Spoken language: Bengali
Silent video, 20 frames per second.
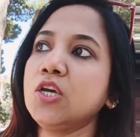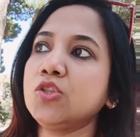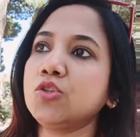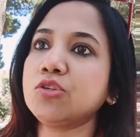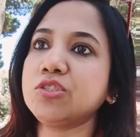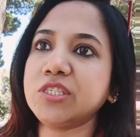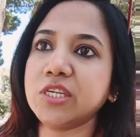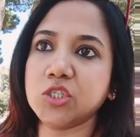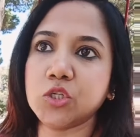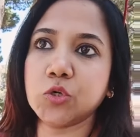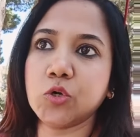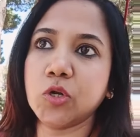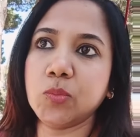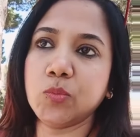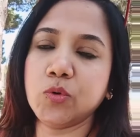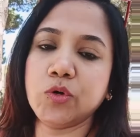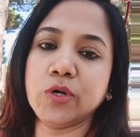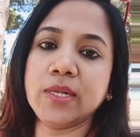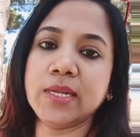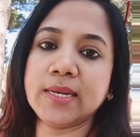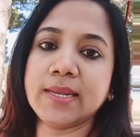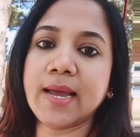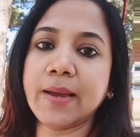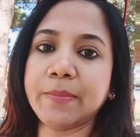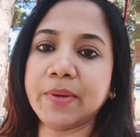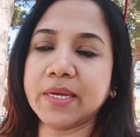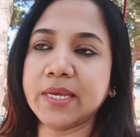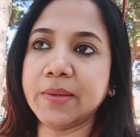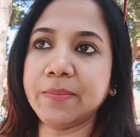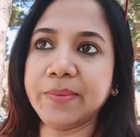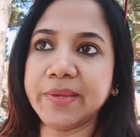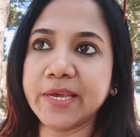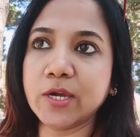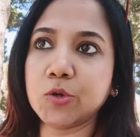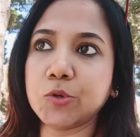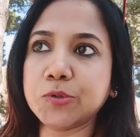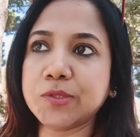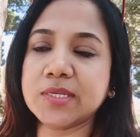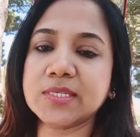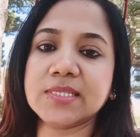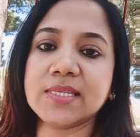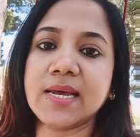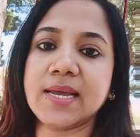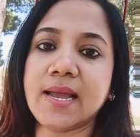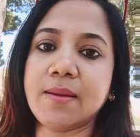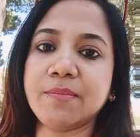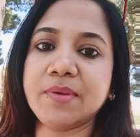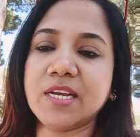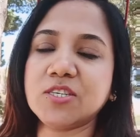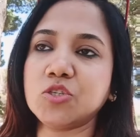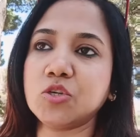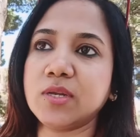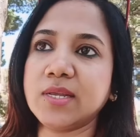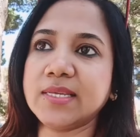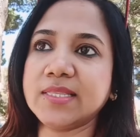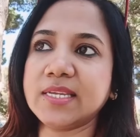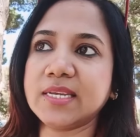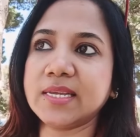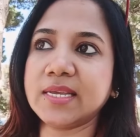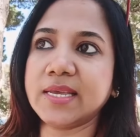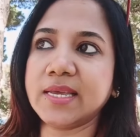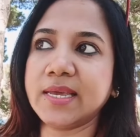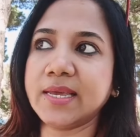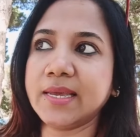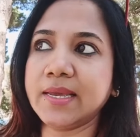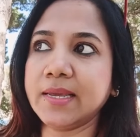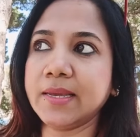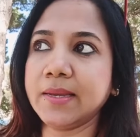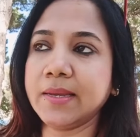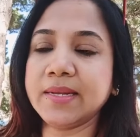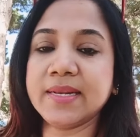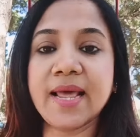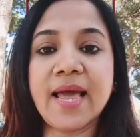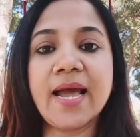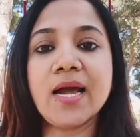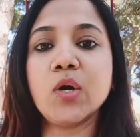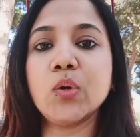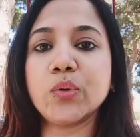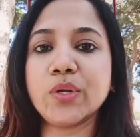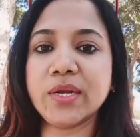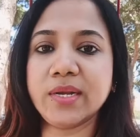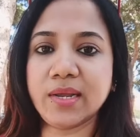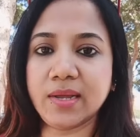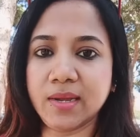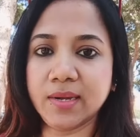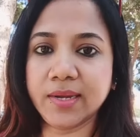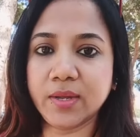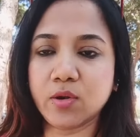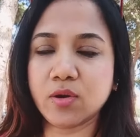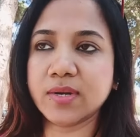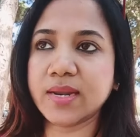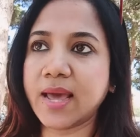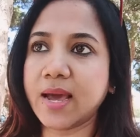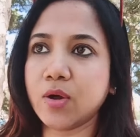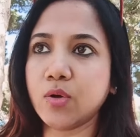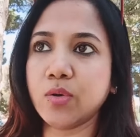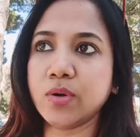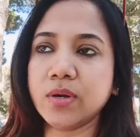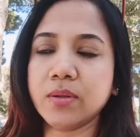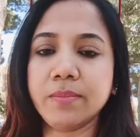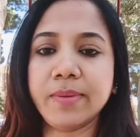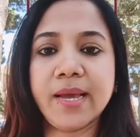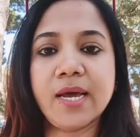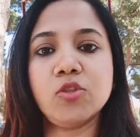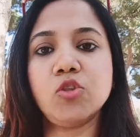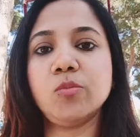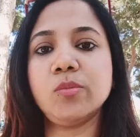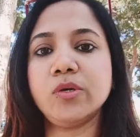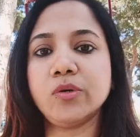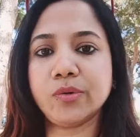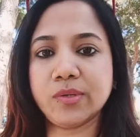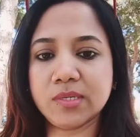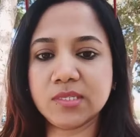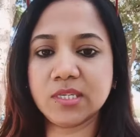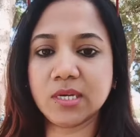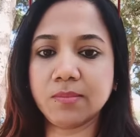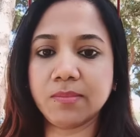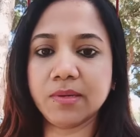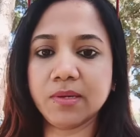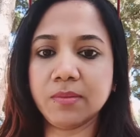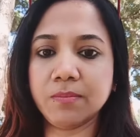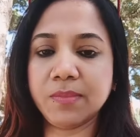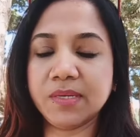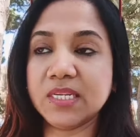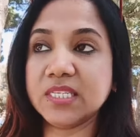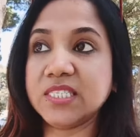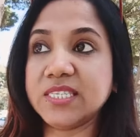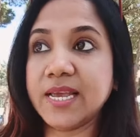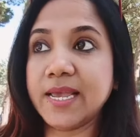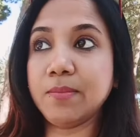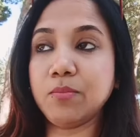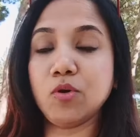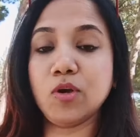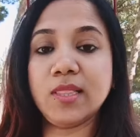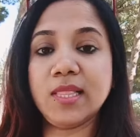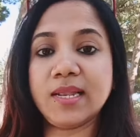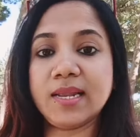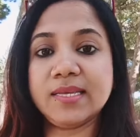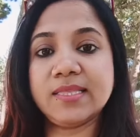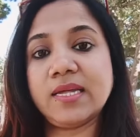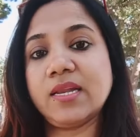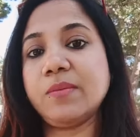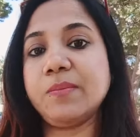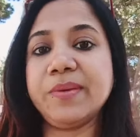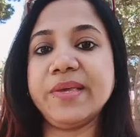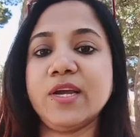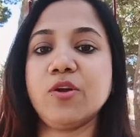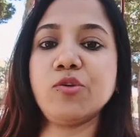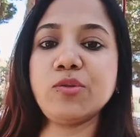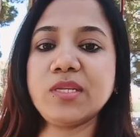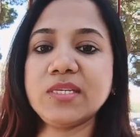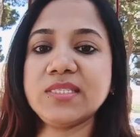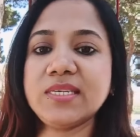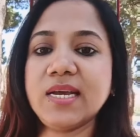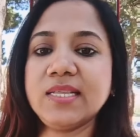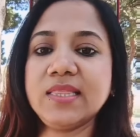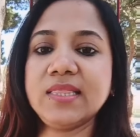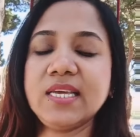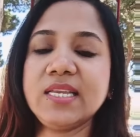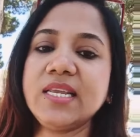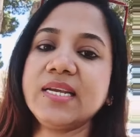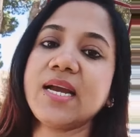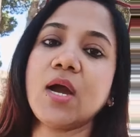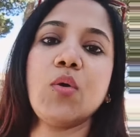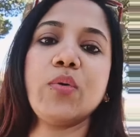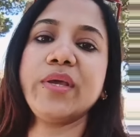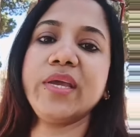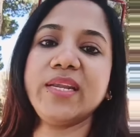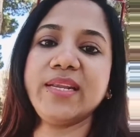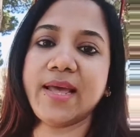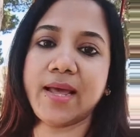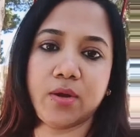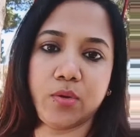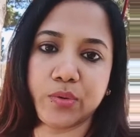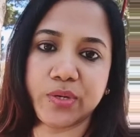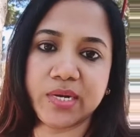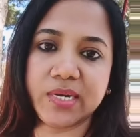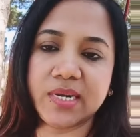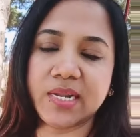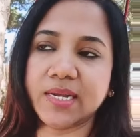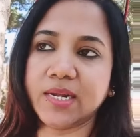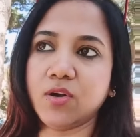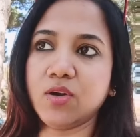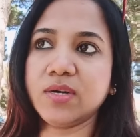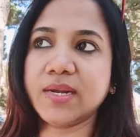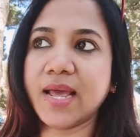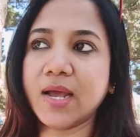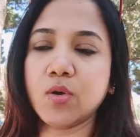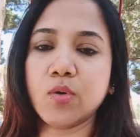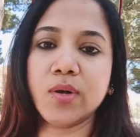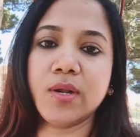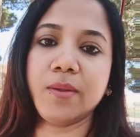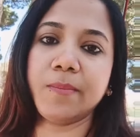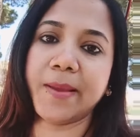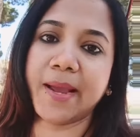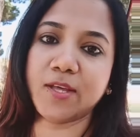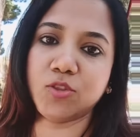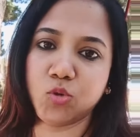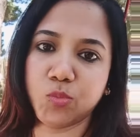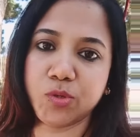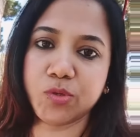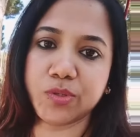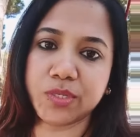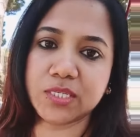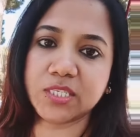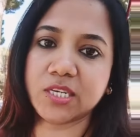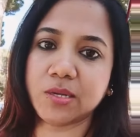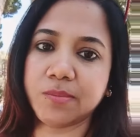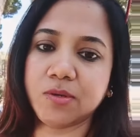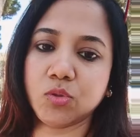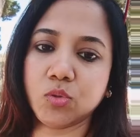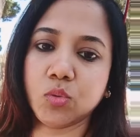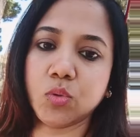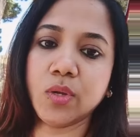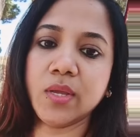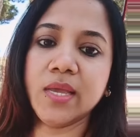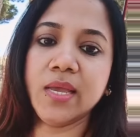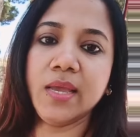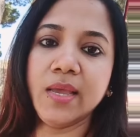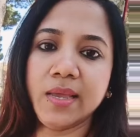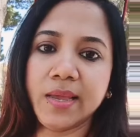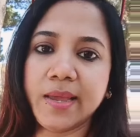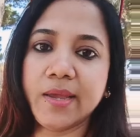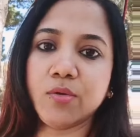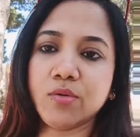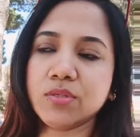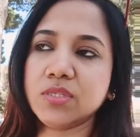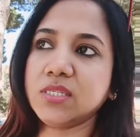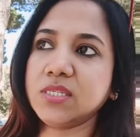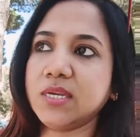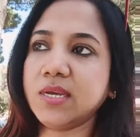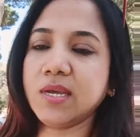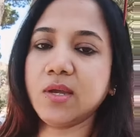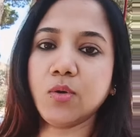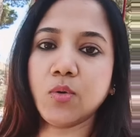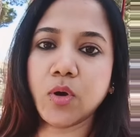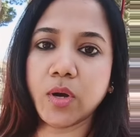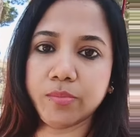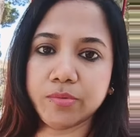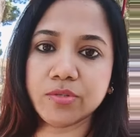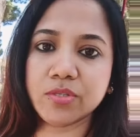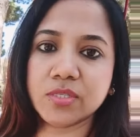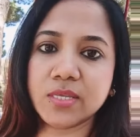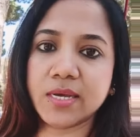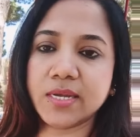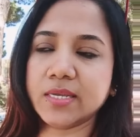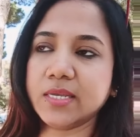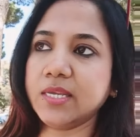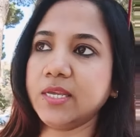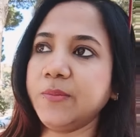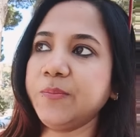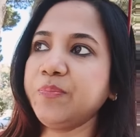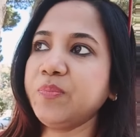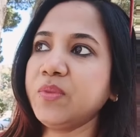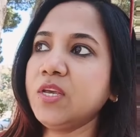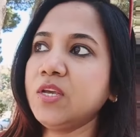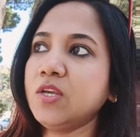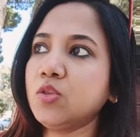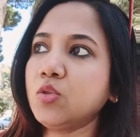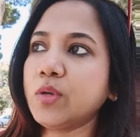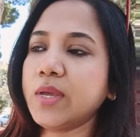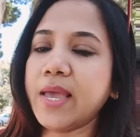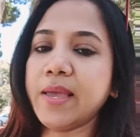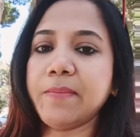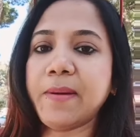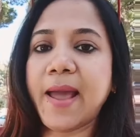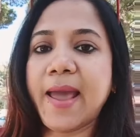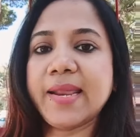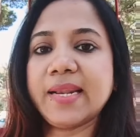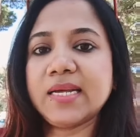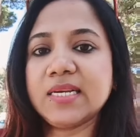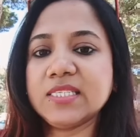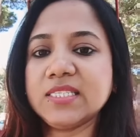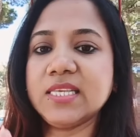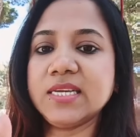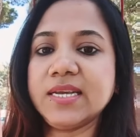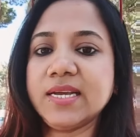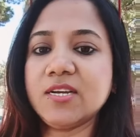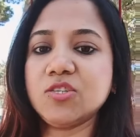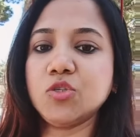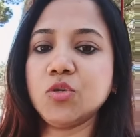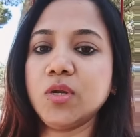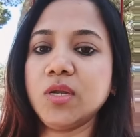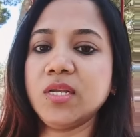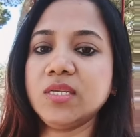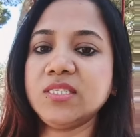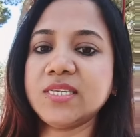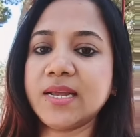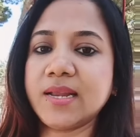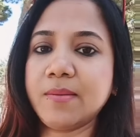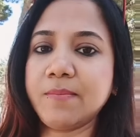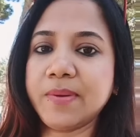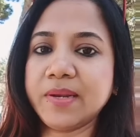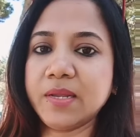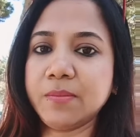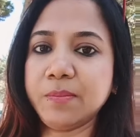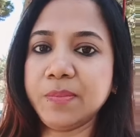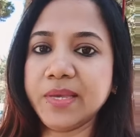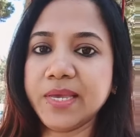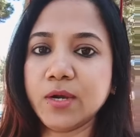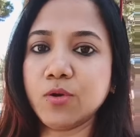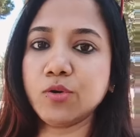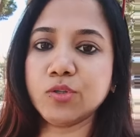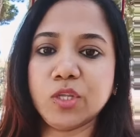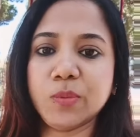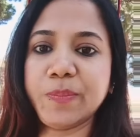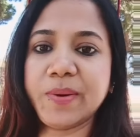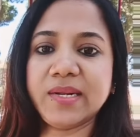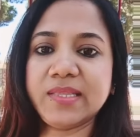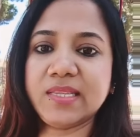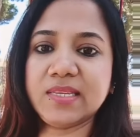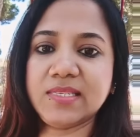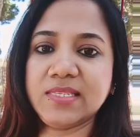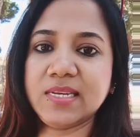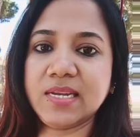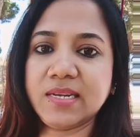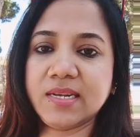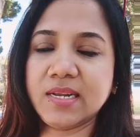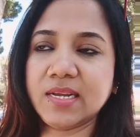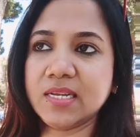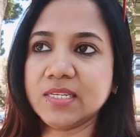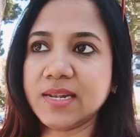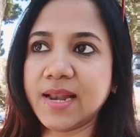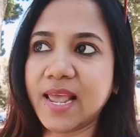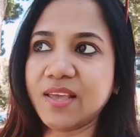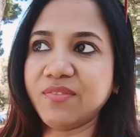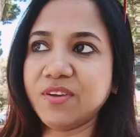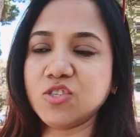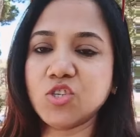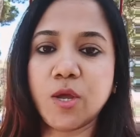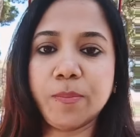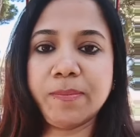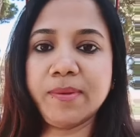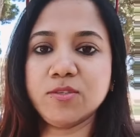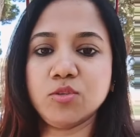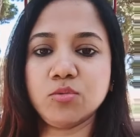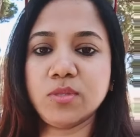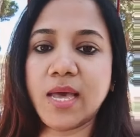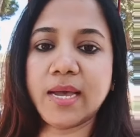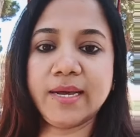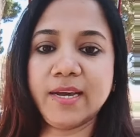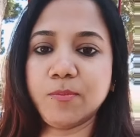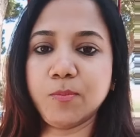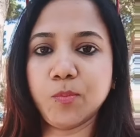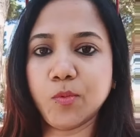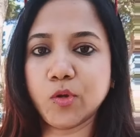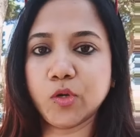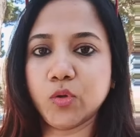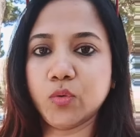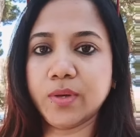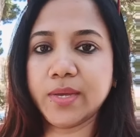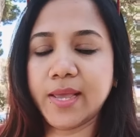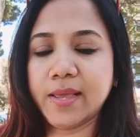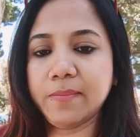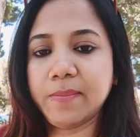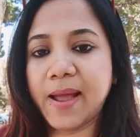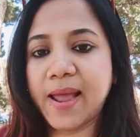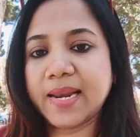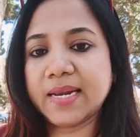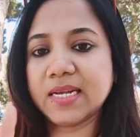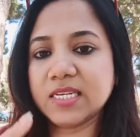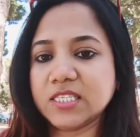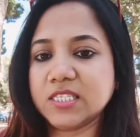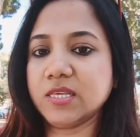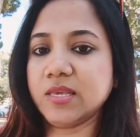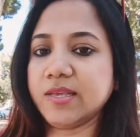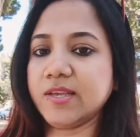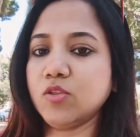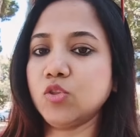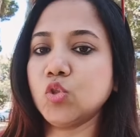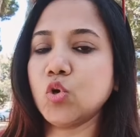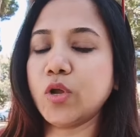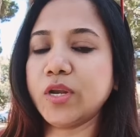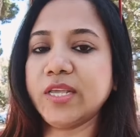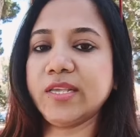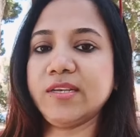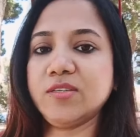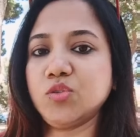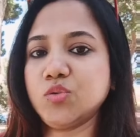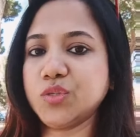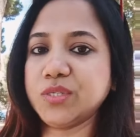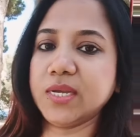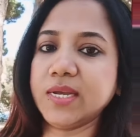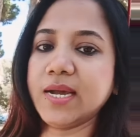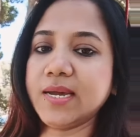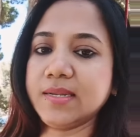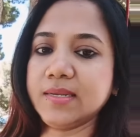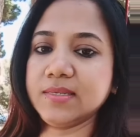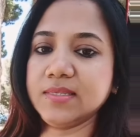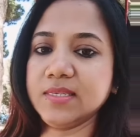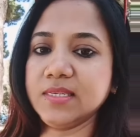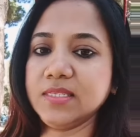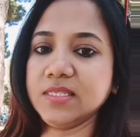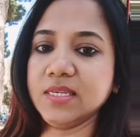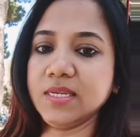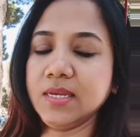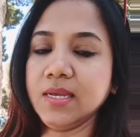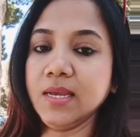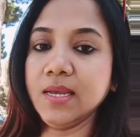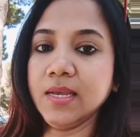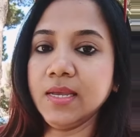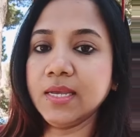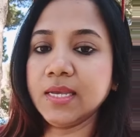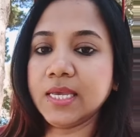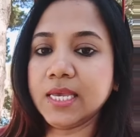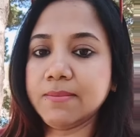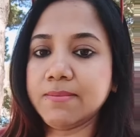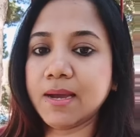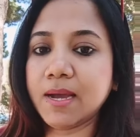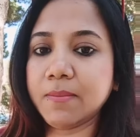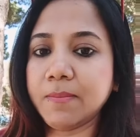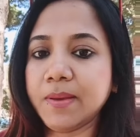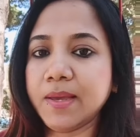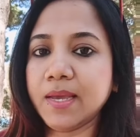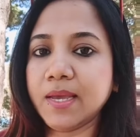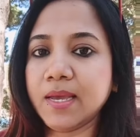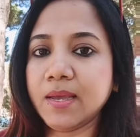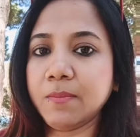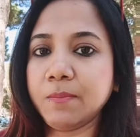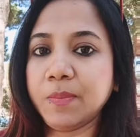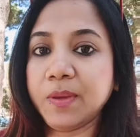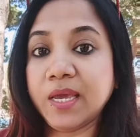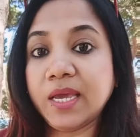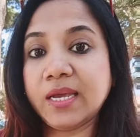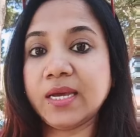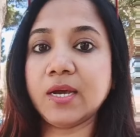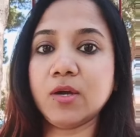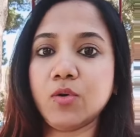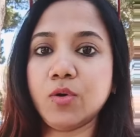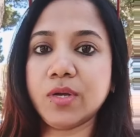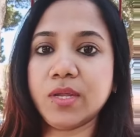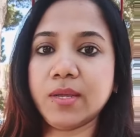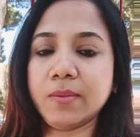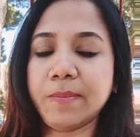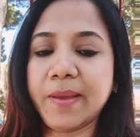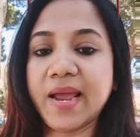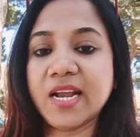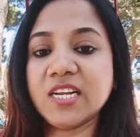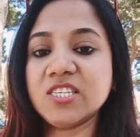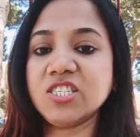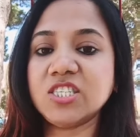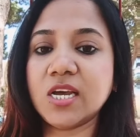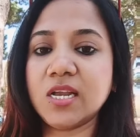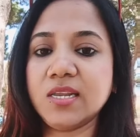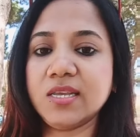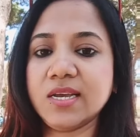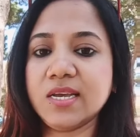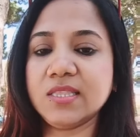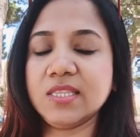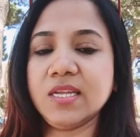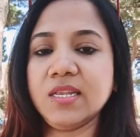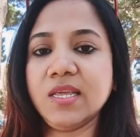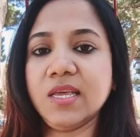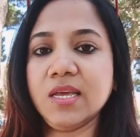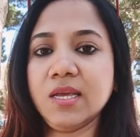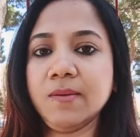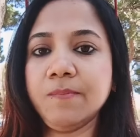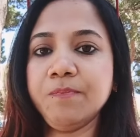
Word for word: তো যে সকল মহিলারা আমাকে বিয়ে করতে চায় আমি আসলে এদেরকে না করি না কারণ না করলে বেয়াদবি হয়ে যাবে মানে যেই মহিলারাই তারা বিয়ে করতে চায় তিনি কাউকেই না করেন না কারণ না করলে বেয়াদবি হয়ে যাবে তো এই হচ্ছে অবস্থা আর কি তো এই ভাইয়ের কাছ থেকে আসলে যারা মানে বিয়ে করতে পারতেছেন না লাইফে সব কিছু থাকার পরেও এই ভাইয়ের কাছ থেকে কিন্তু অনেক কিছু শেখার আছে যে কিভাবে ভিক্ষা করে ভ্যান চালিয়ে তিনি